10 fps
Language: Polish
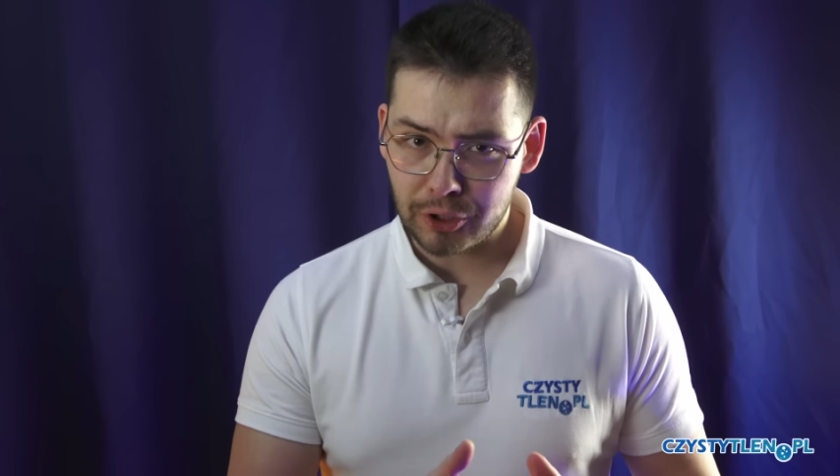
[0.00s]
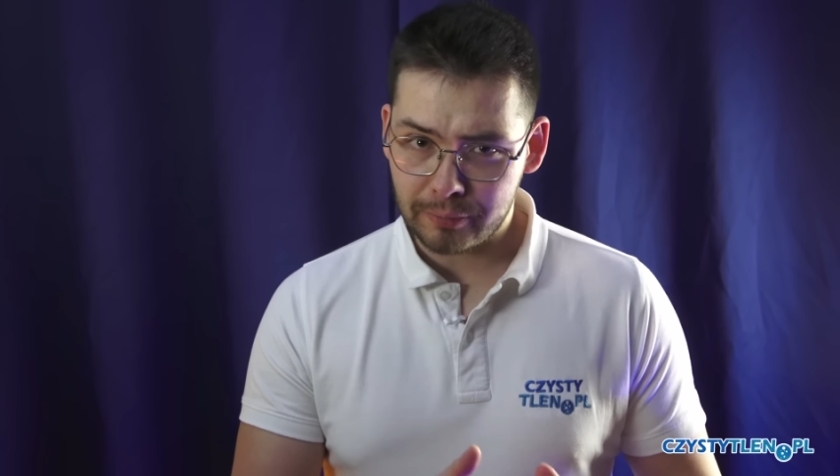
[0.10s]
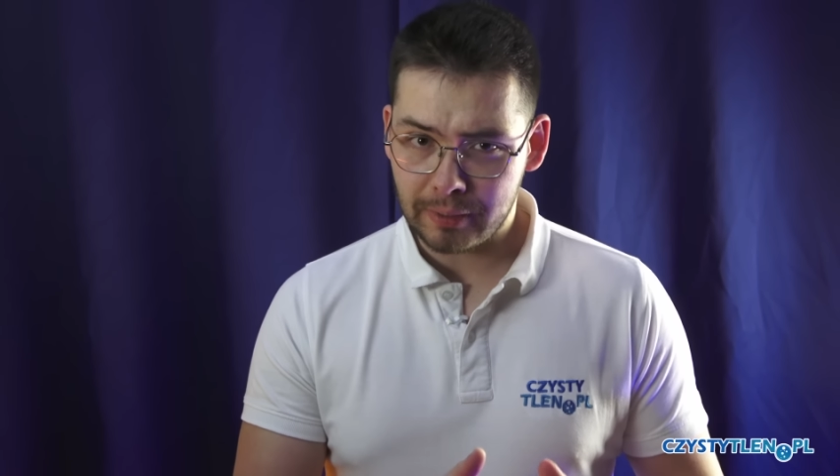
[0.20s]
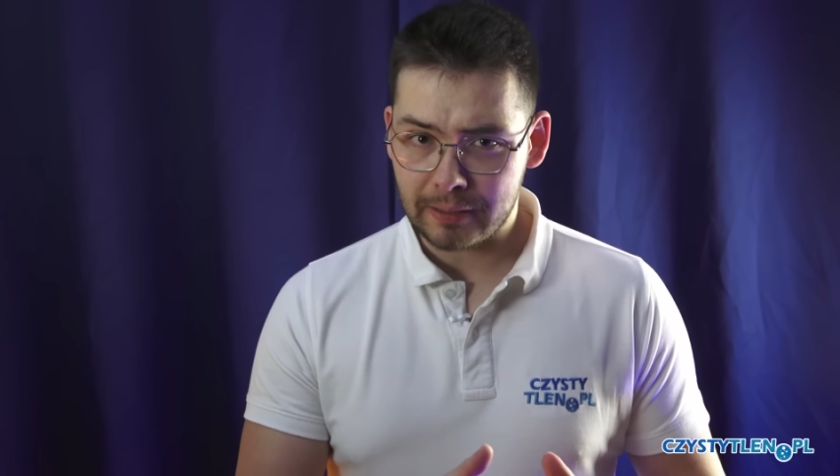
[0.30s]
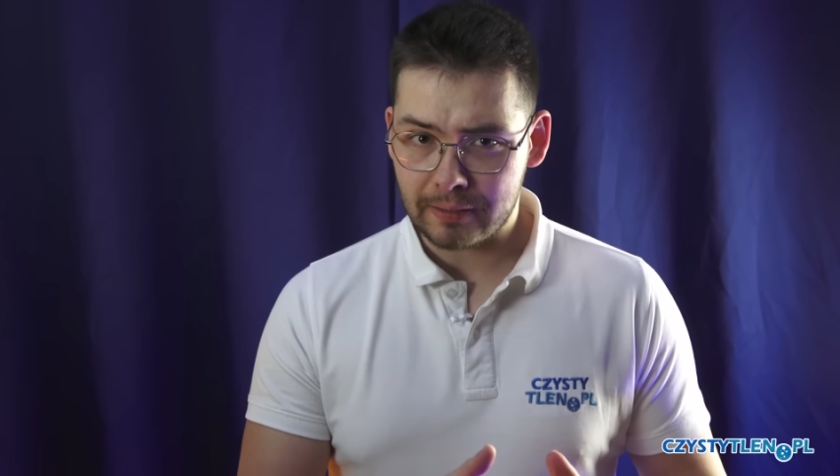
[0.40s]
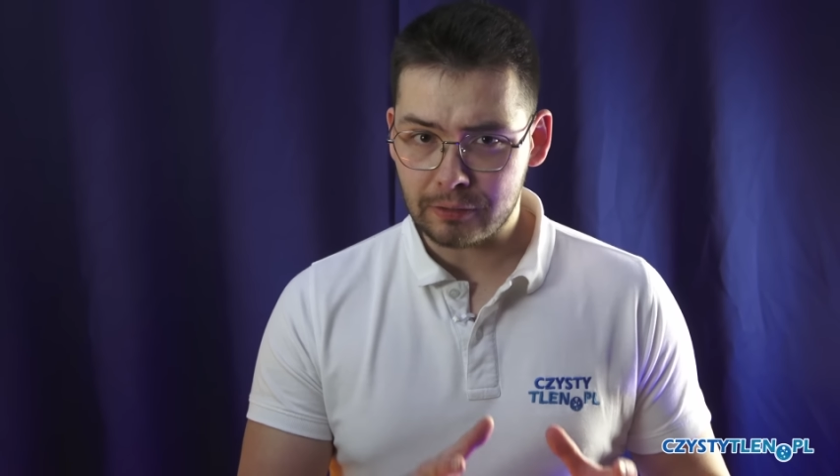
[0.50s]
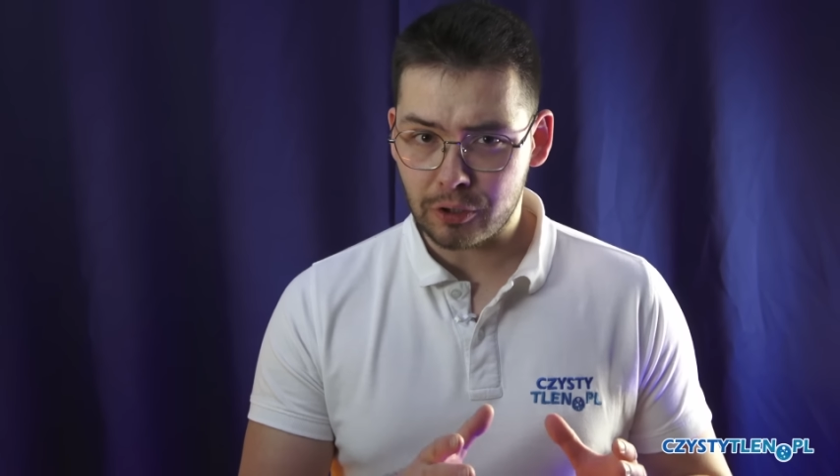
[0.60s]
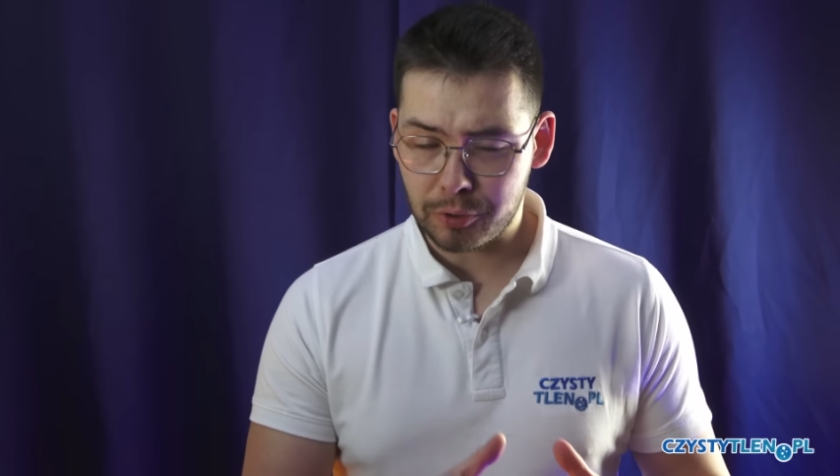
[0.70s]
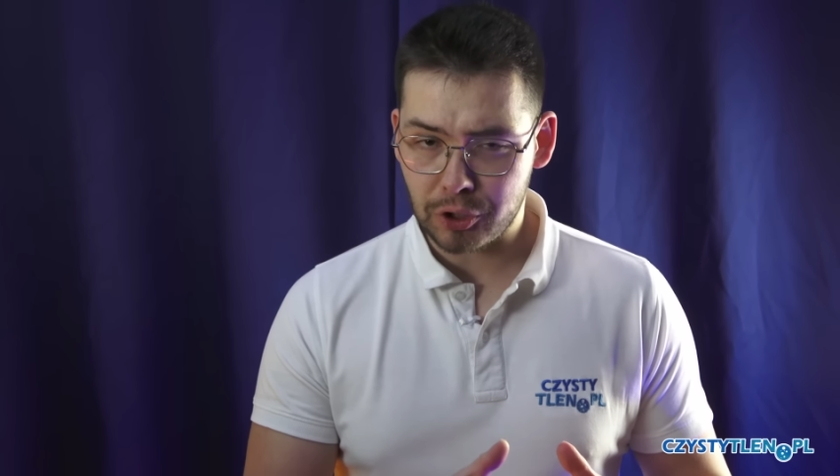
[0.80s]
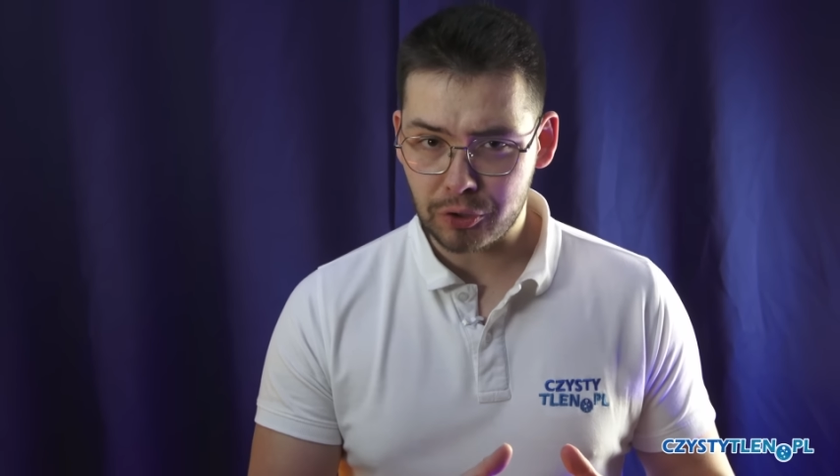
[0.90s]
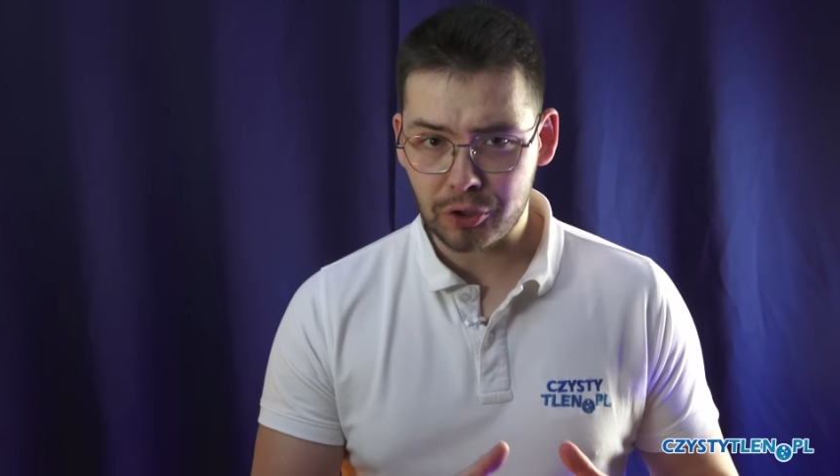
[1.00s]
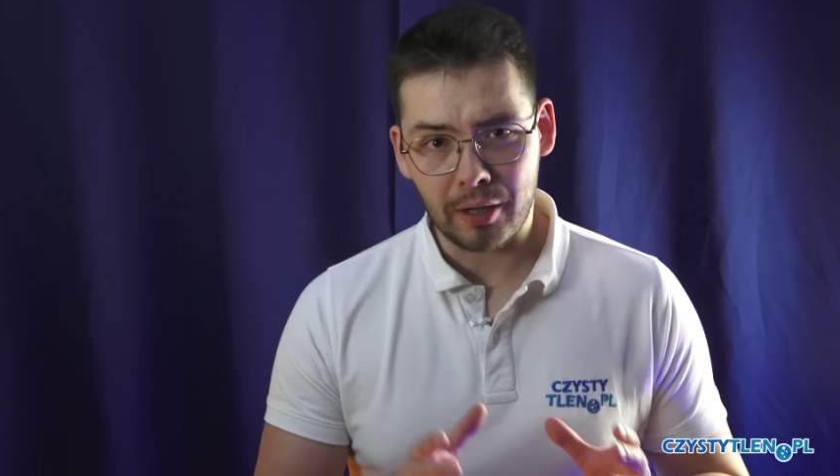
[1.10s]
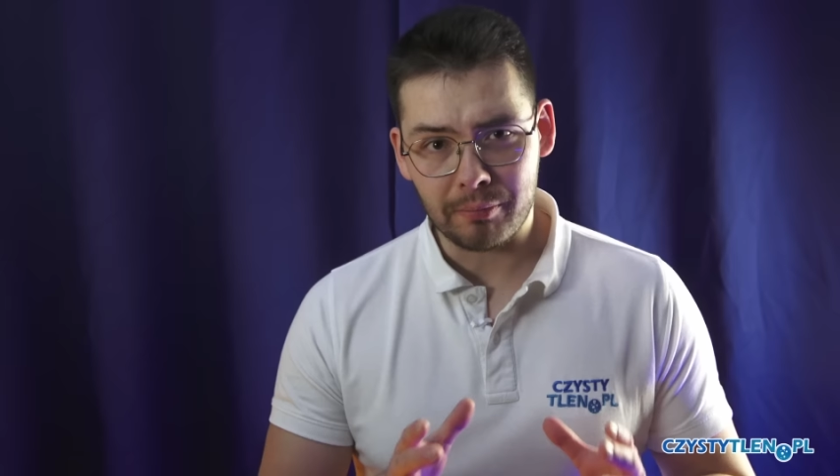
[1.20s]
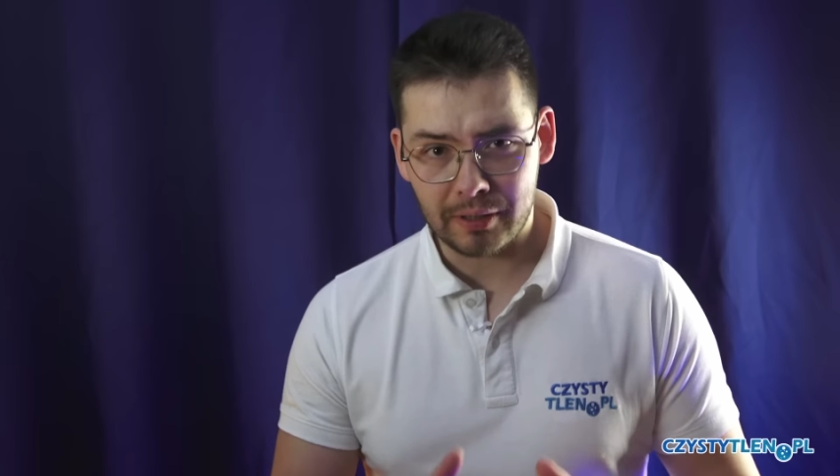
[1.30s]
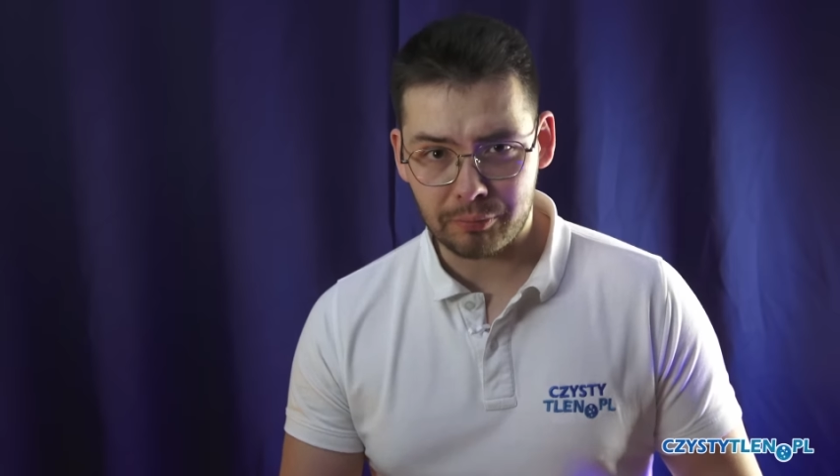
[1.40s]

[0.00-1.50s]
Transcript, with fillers: klimatyzator przenośny, aby na